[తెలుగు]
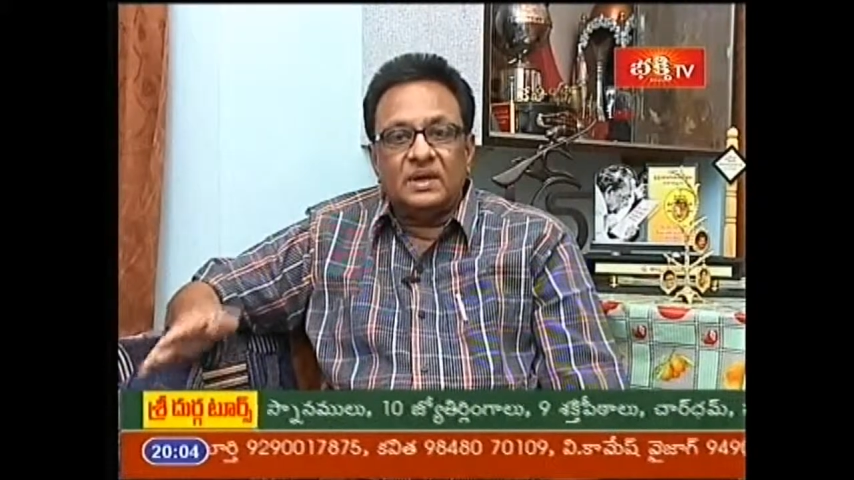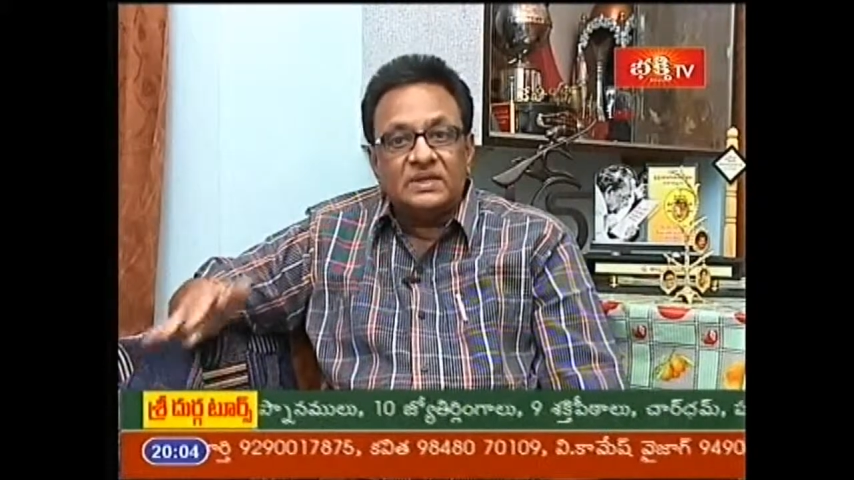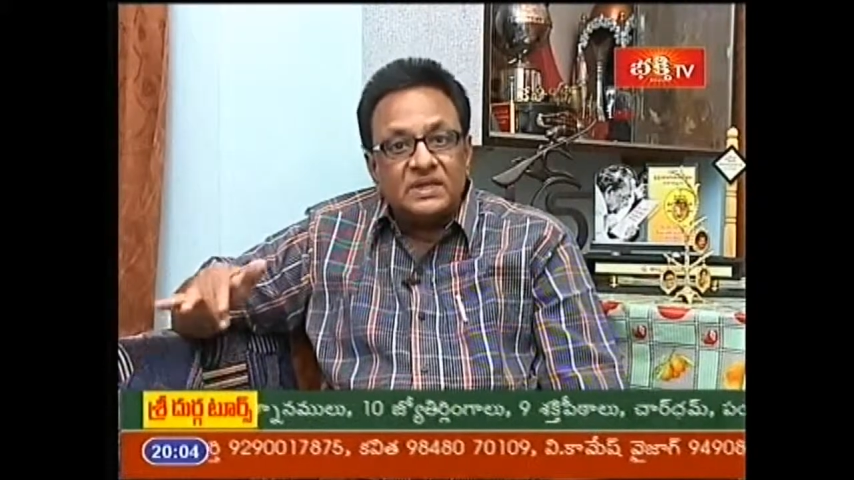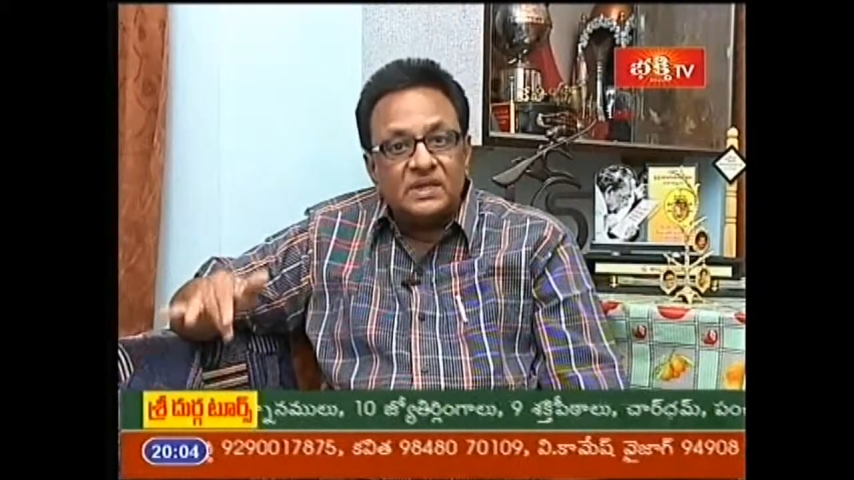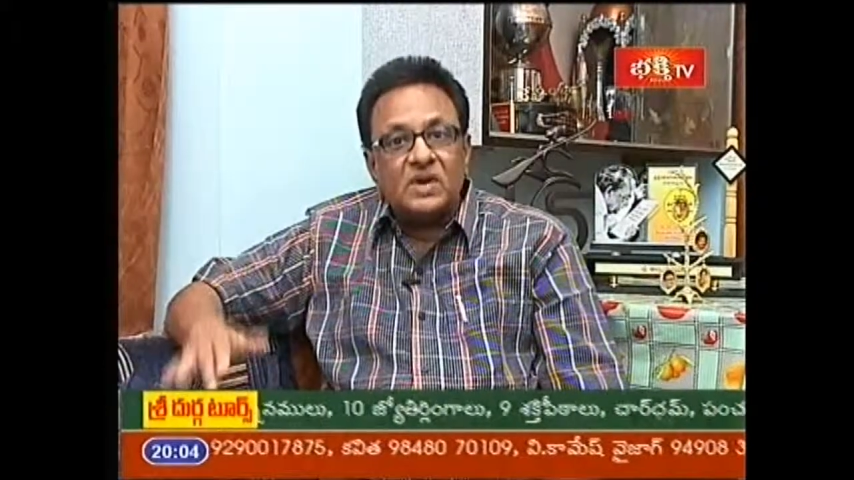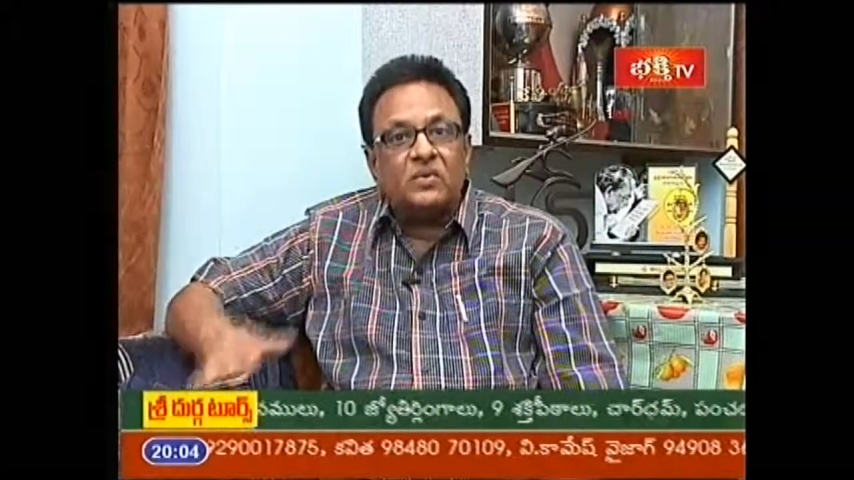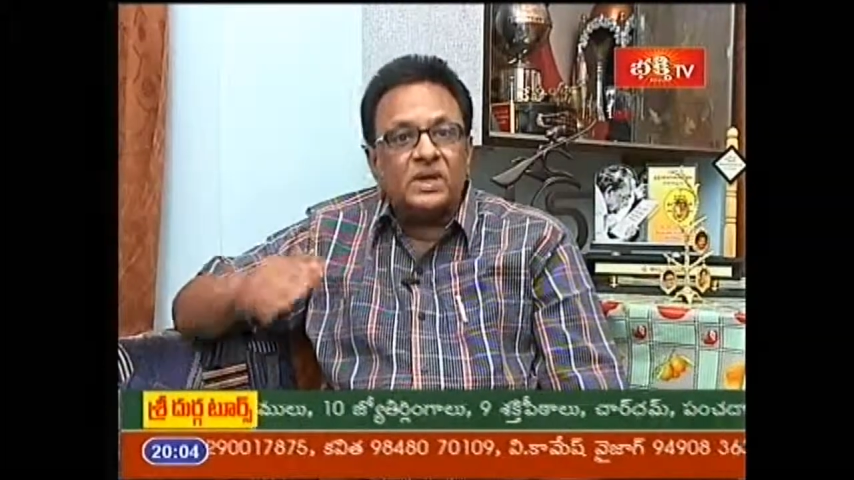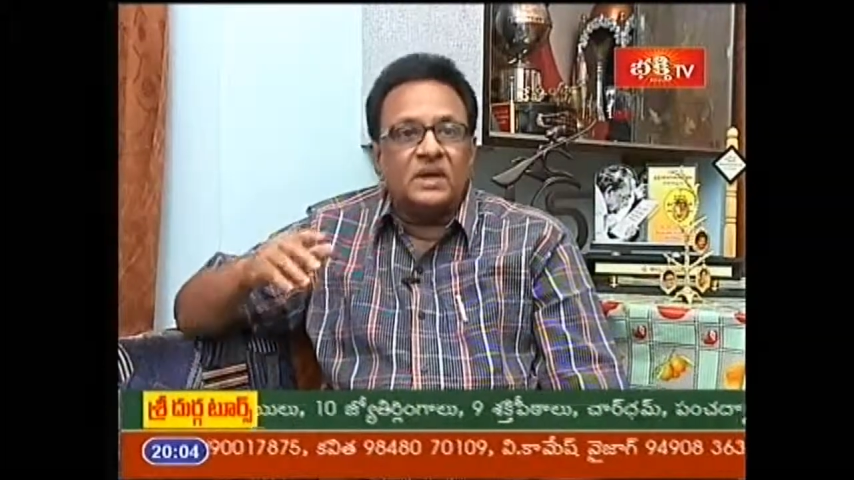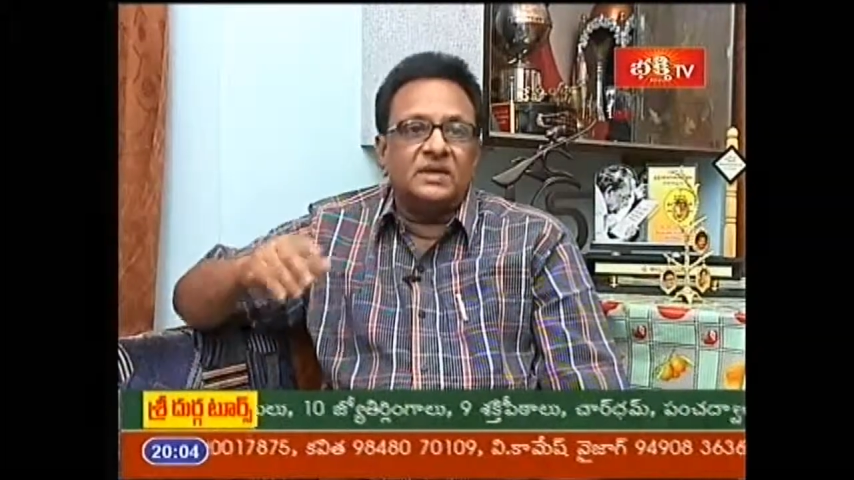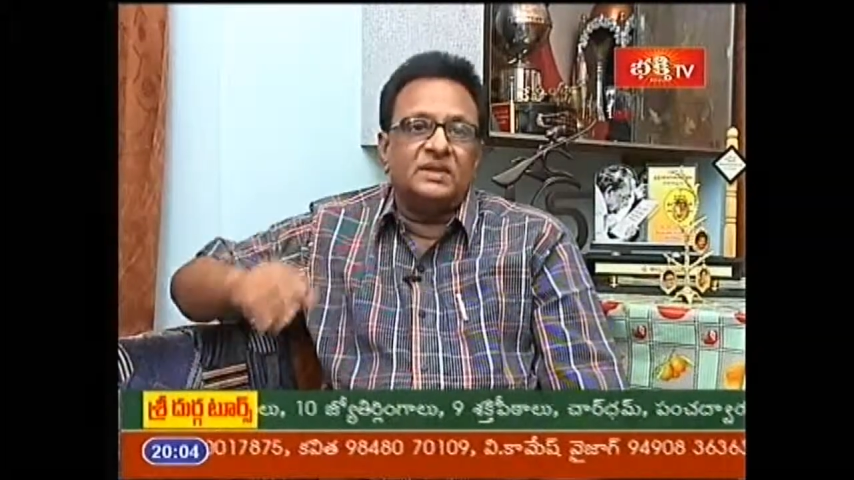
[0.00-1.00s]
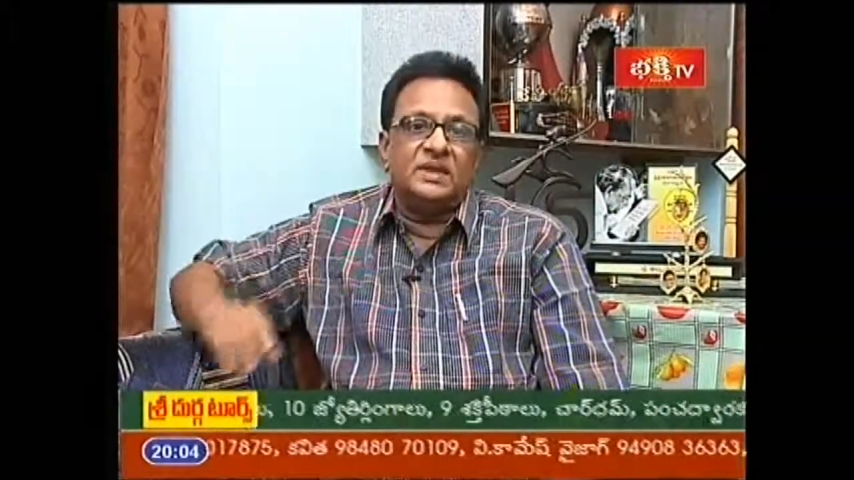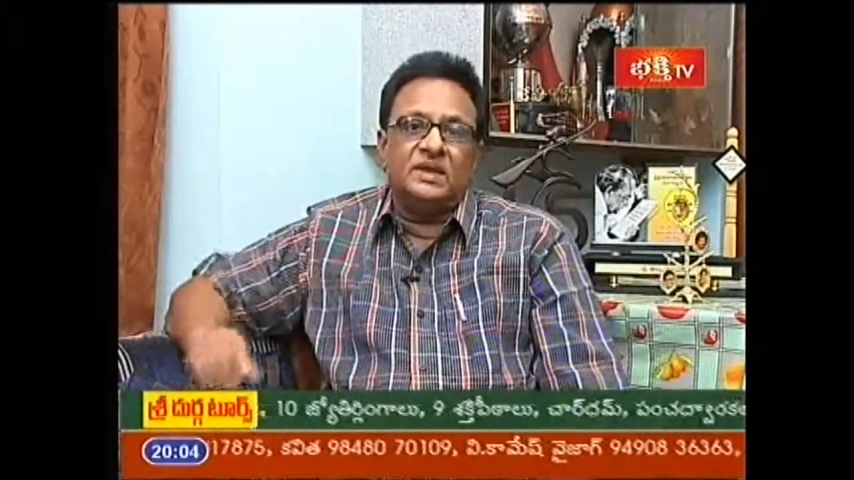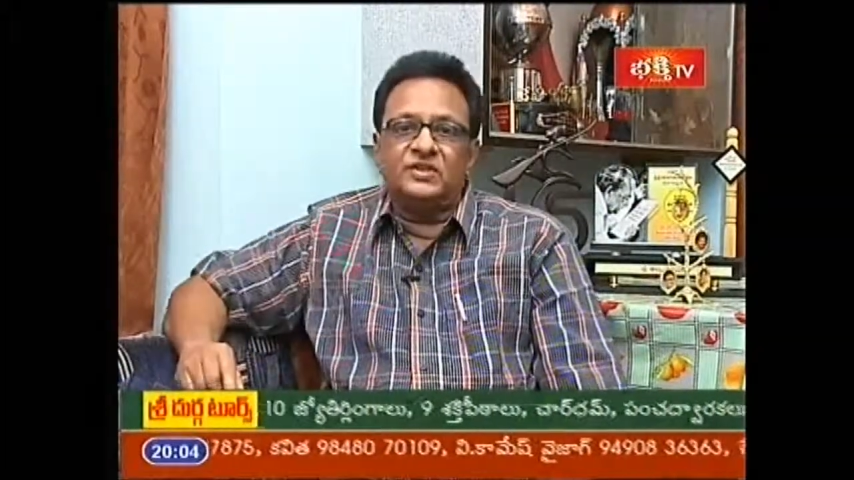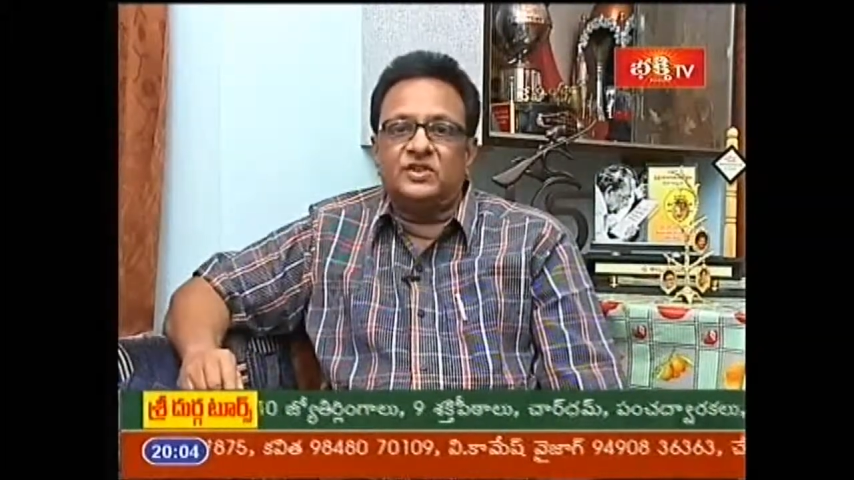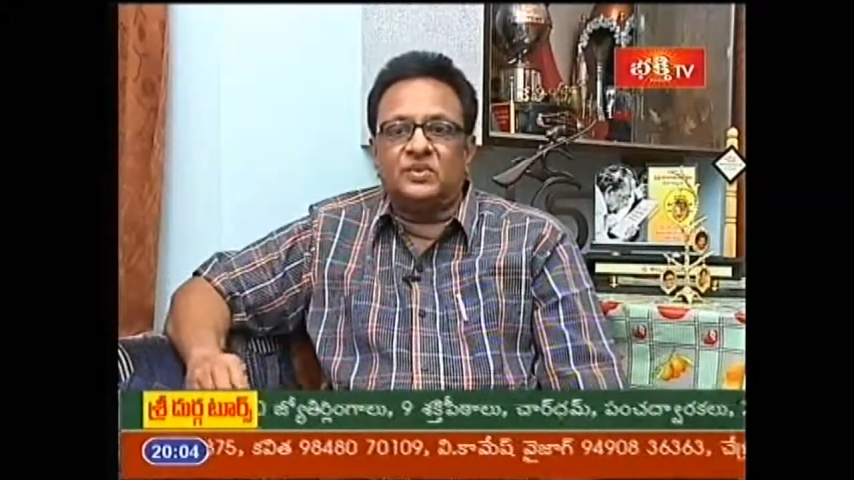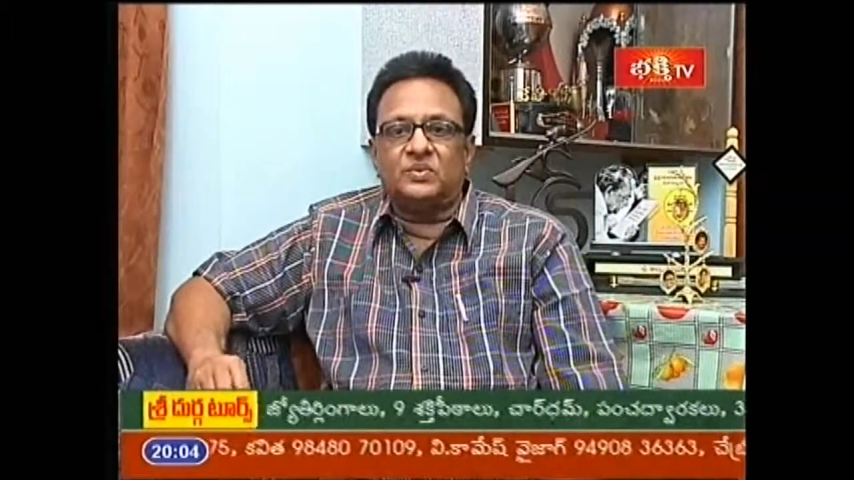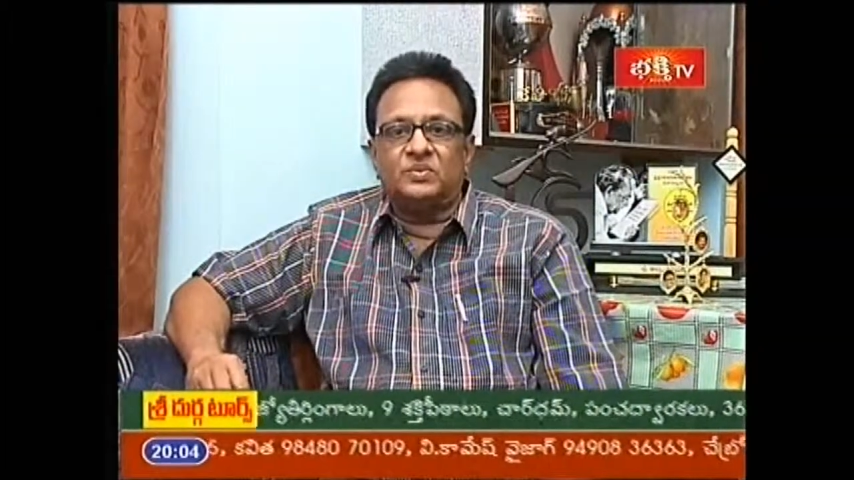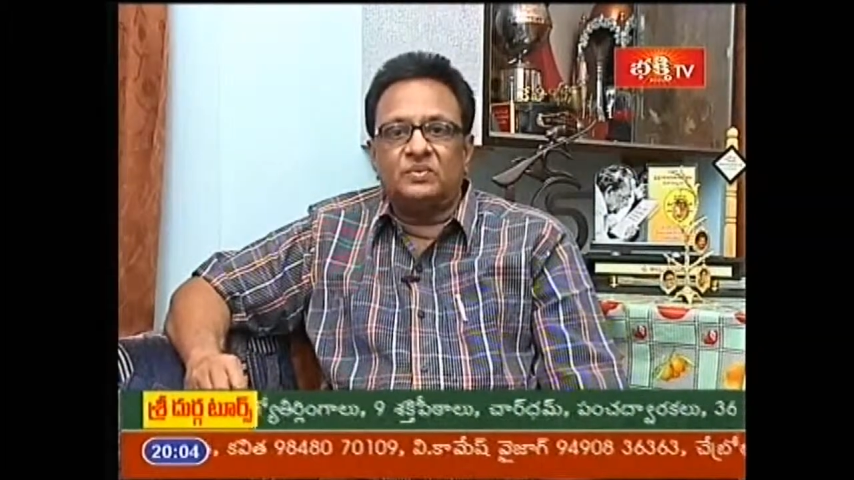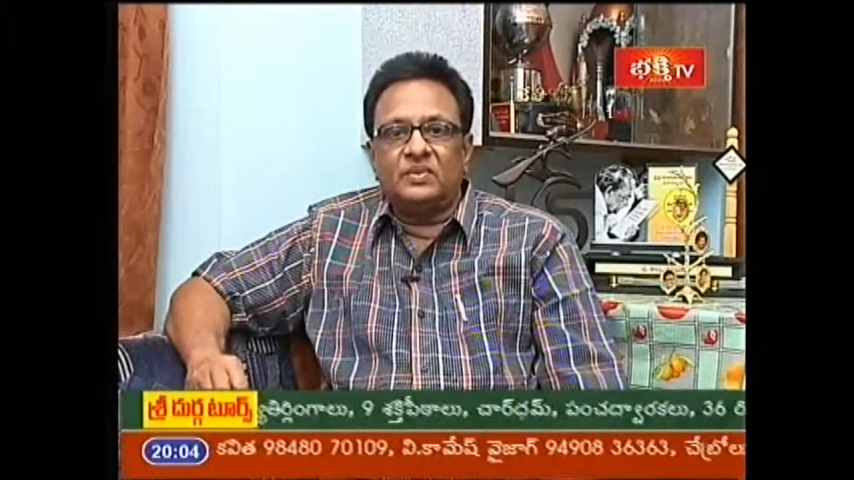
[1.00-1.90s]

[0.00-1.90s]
రచయితలుగా కూడా కీర్తి గడించారు